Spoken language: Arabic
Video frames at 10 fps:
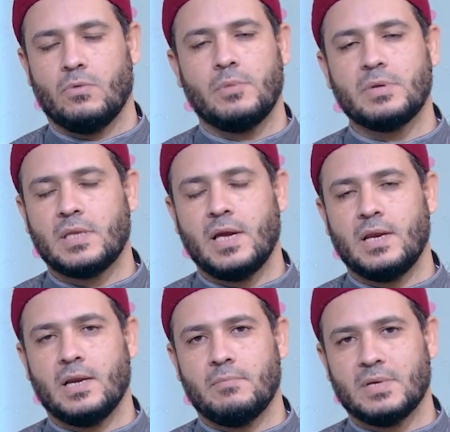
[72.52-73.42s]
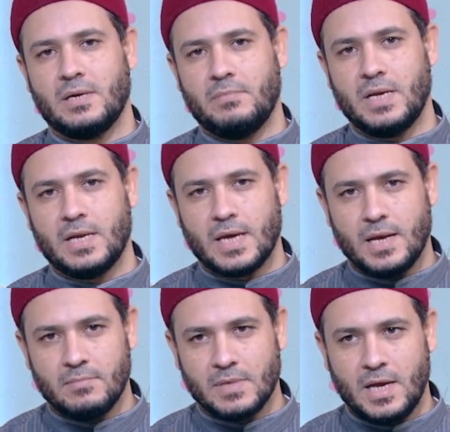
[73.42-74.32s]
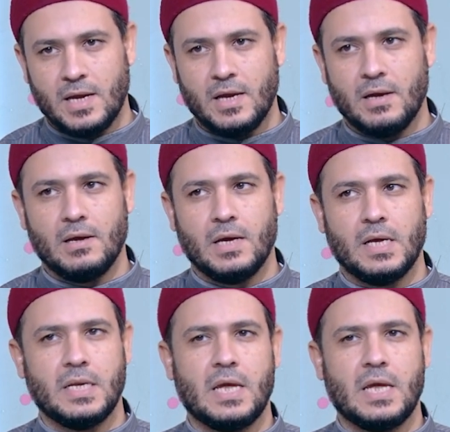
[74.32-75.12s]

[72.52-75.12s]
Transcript: وبالتالي لما تعملي الكلام ده آه،